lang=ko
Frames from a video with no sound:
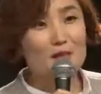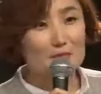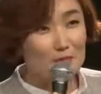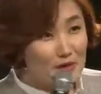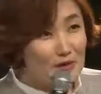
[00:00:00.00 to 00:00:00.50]

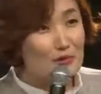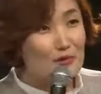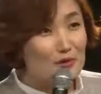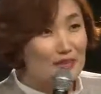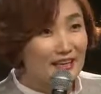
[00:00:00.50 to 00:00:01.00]

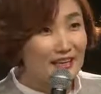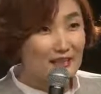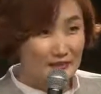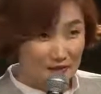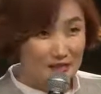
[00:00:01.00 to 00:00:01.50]
미공개
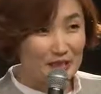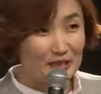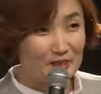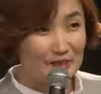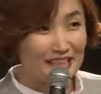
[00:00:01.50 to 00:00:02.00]

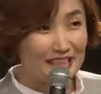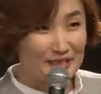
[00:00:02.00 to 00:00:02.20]
영상입니다.